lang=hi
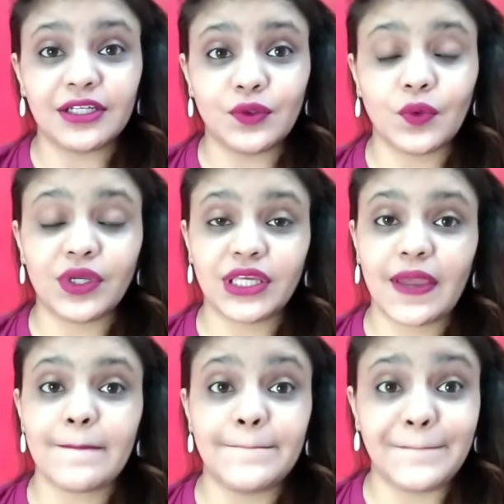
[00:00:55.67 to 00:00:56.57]
यू नो
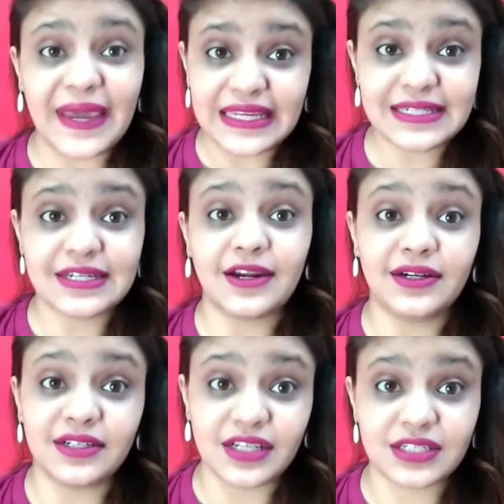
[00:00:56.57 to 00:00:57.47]
ये बेस्ट
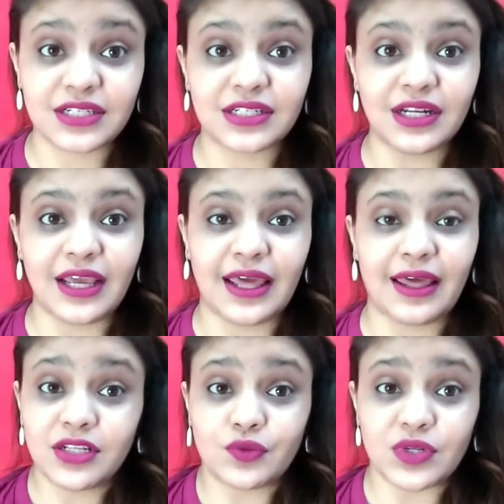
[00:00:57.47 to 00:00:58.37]
डिसीजन
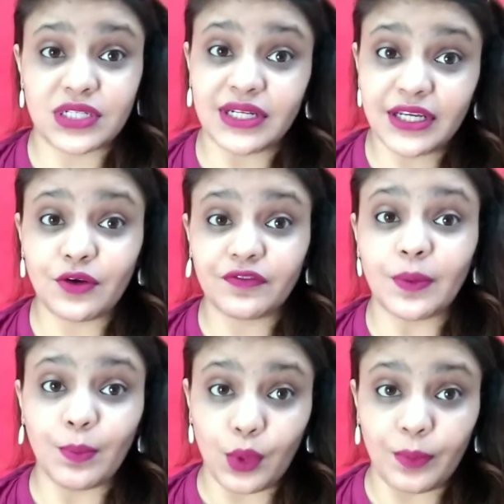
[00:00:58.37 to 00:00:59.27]
है दिस वॉज द नीड ऑफ
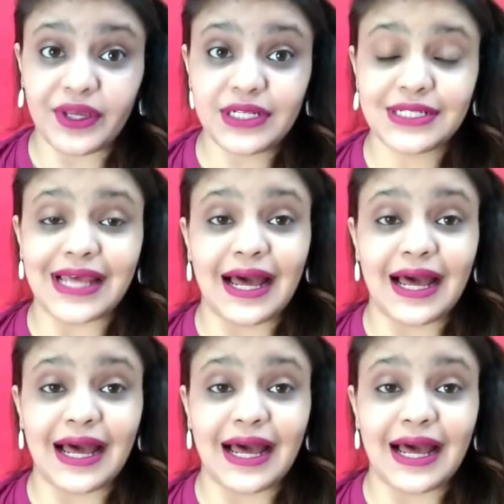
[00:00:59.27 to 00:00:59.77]
द मोमेंट